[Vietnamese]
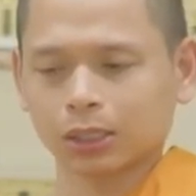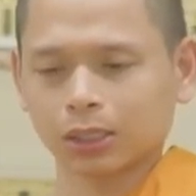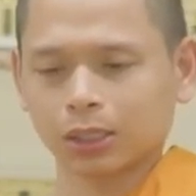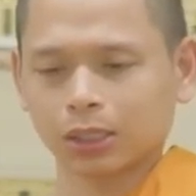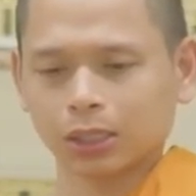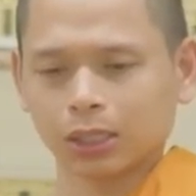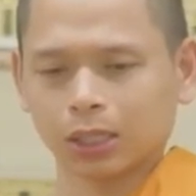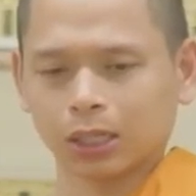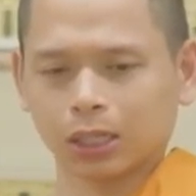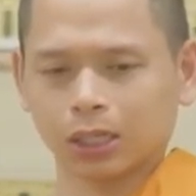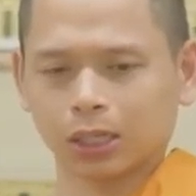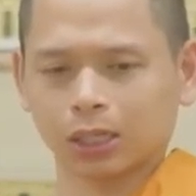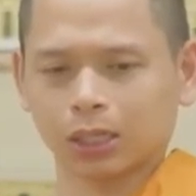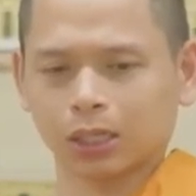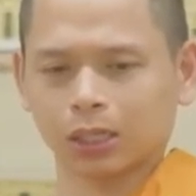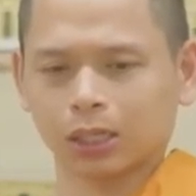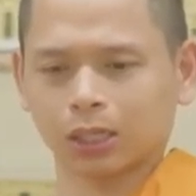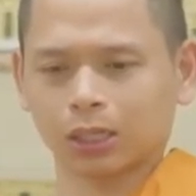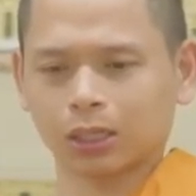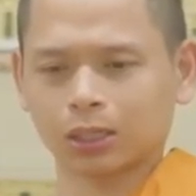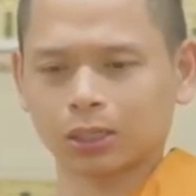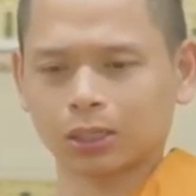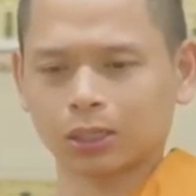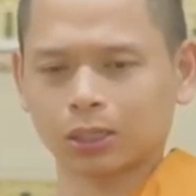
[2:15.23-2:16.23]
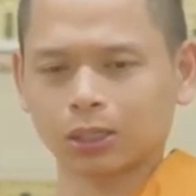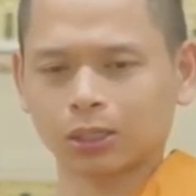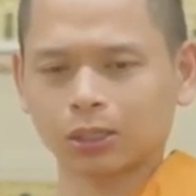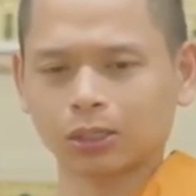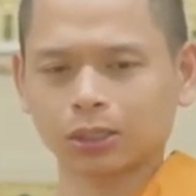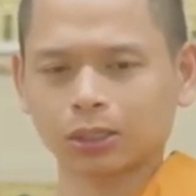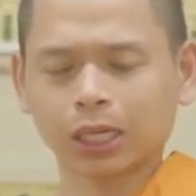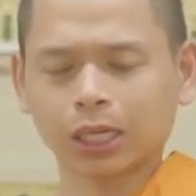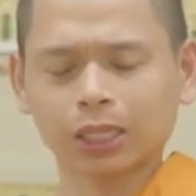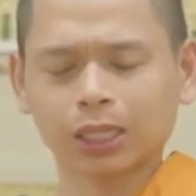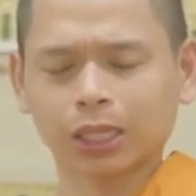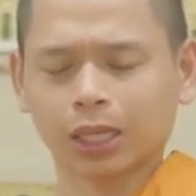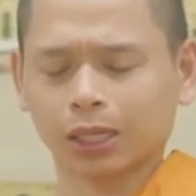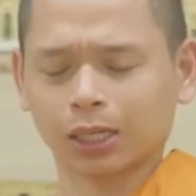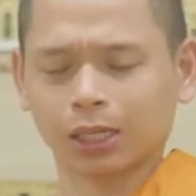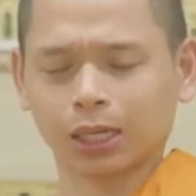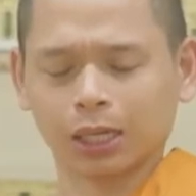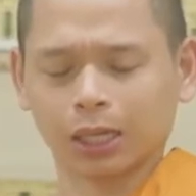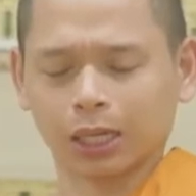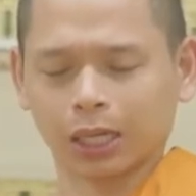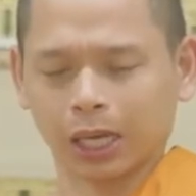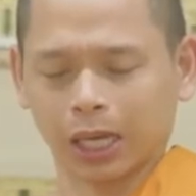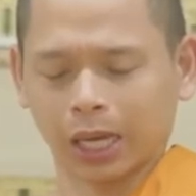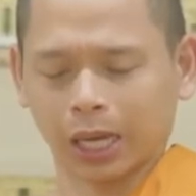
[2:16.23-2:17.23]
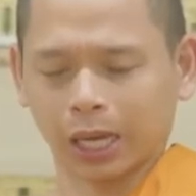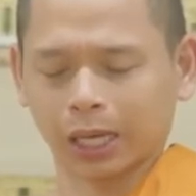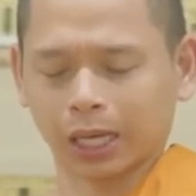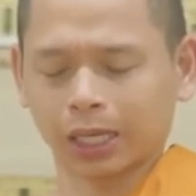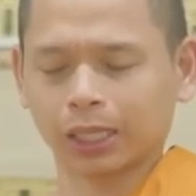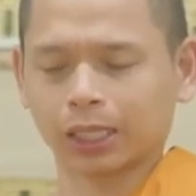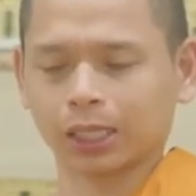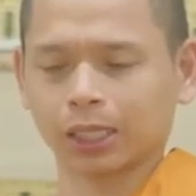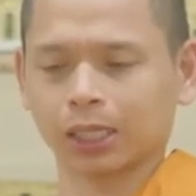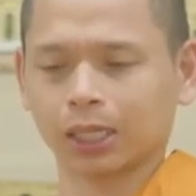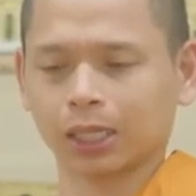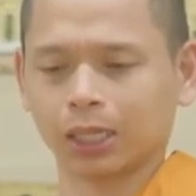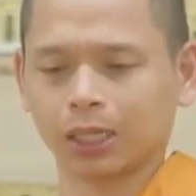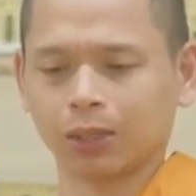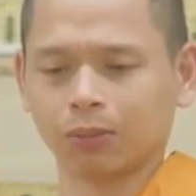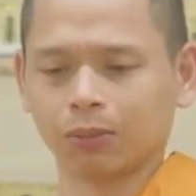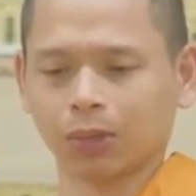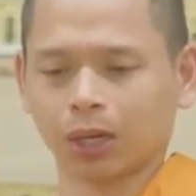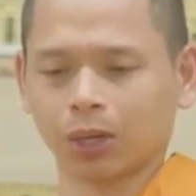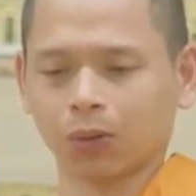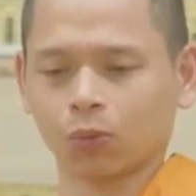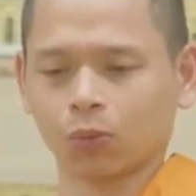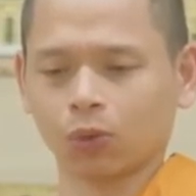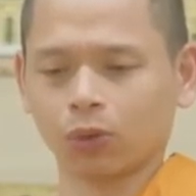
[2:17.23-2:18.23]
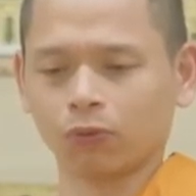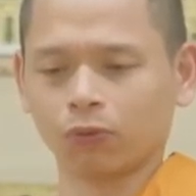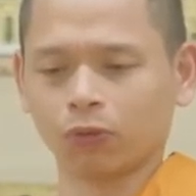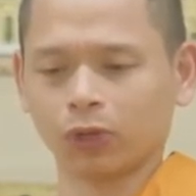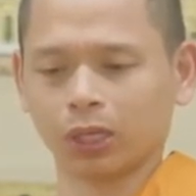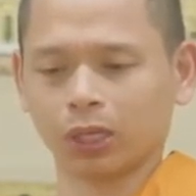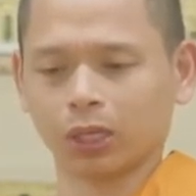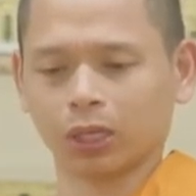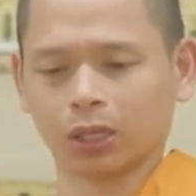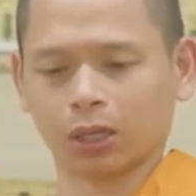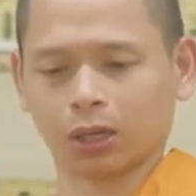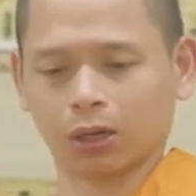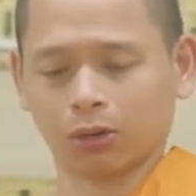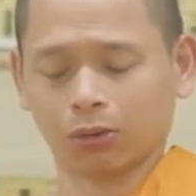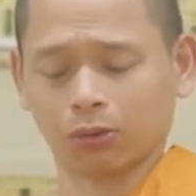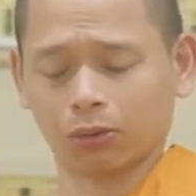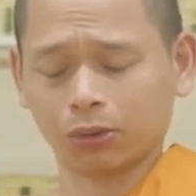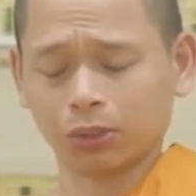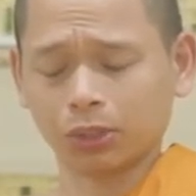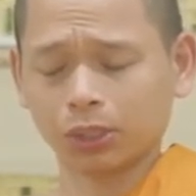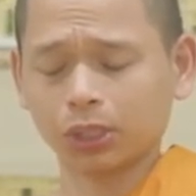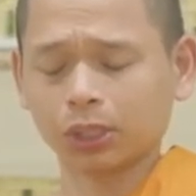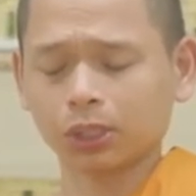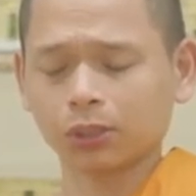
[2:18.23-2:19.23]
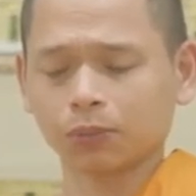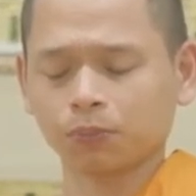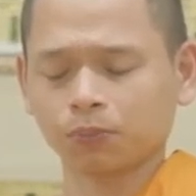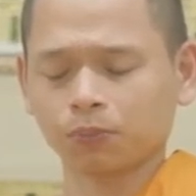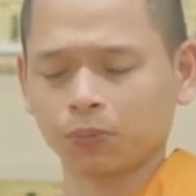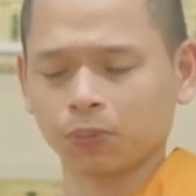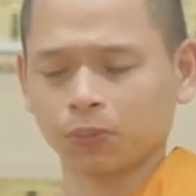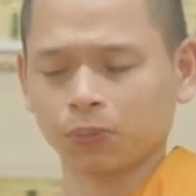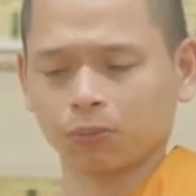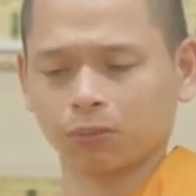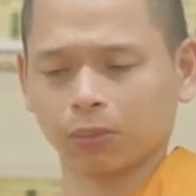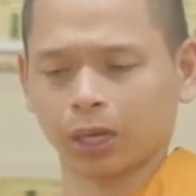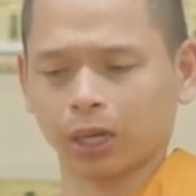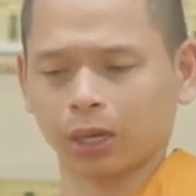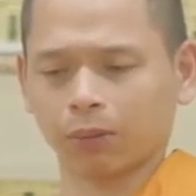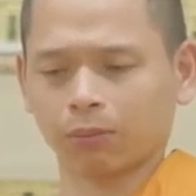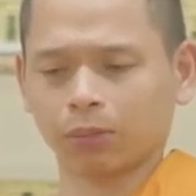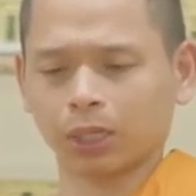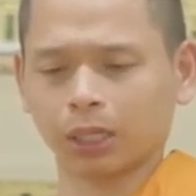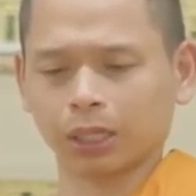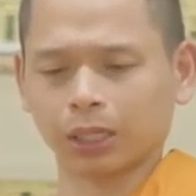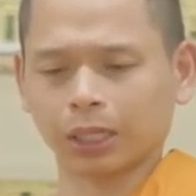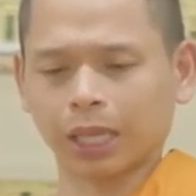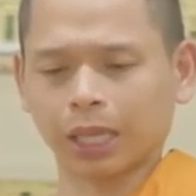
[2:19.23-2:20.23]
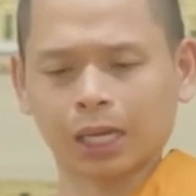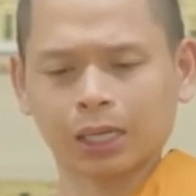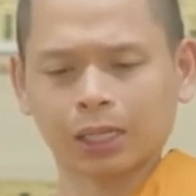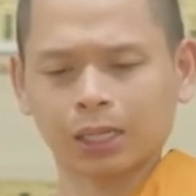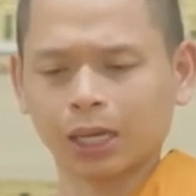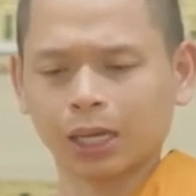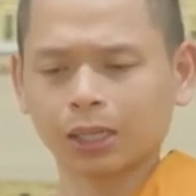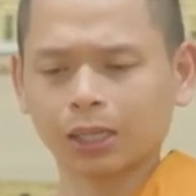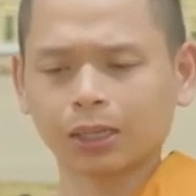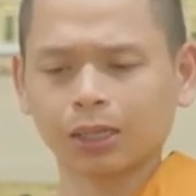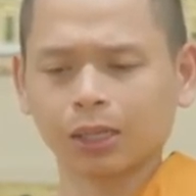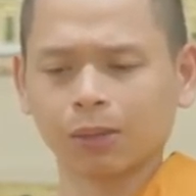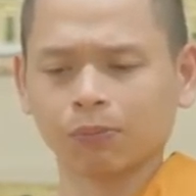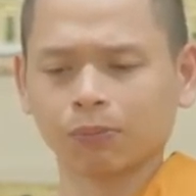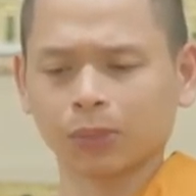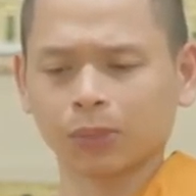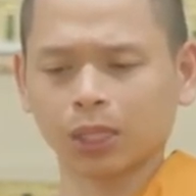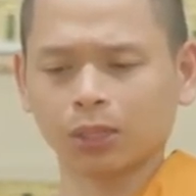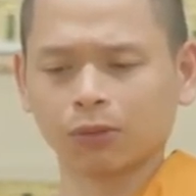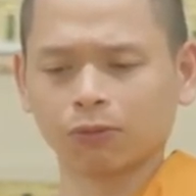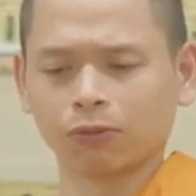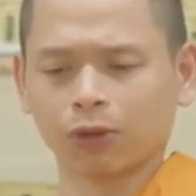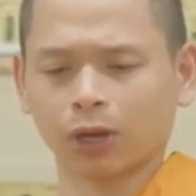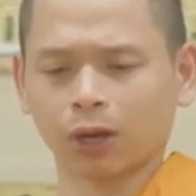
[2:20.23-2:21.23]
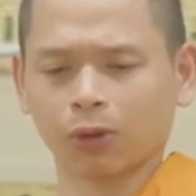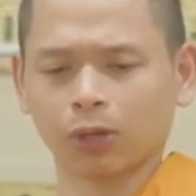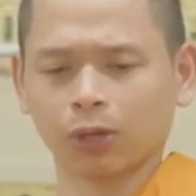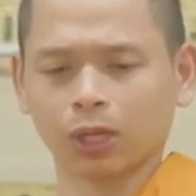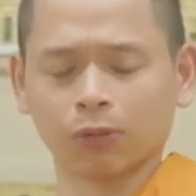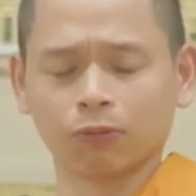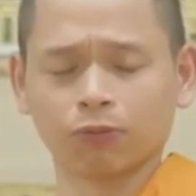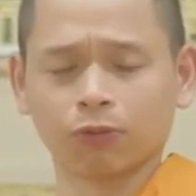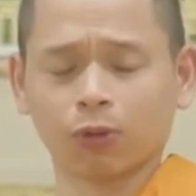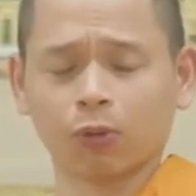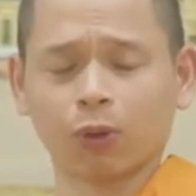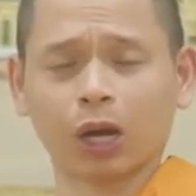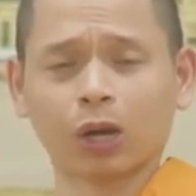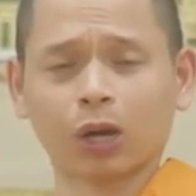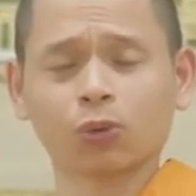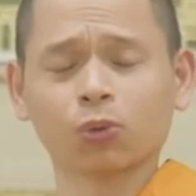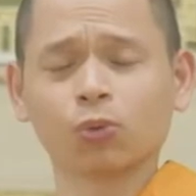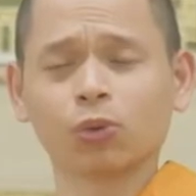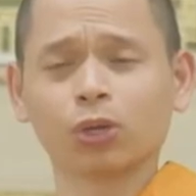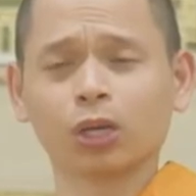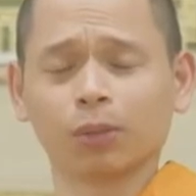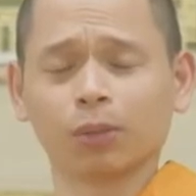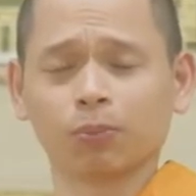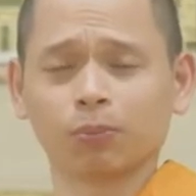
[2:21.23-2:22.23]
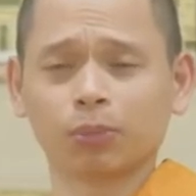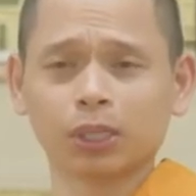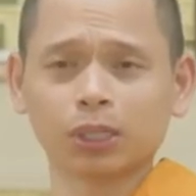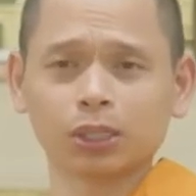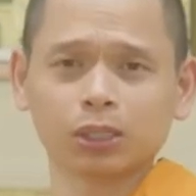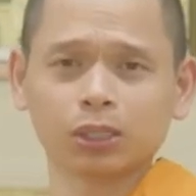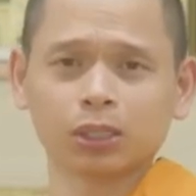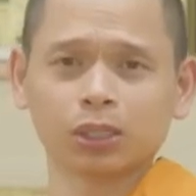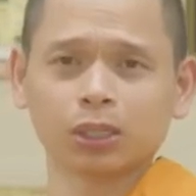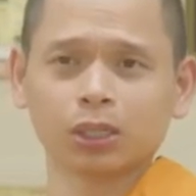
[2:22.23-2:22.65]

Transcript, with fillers: à, sư rất là ngần ngại khi mà quý vị hỏi mà mình đặt hết niềm tin vào nghiệp và quả của nghiệp á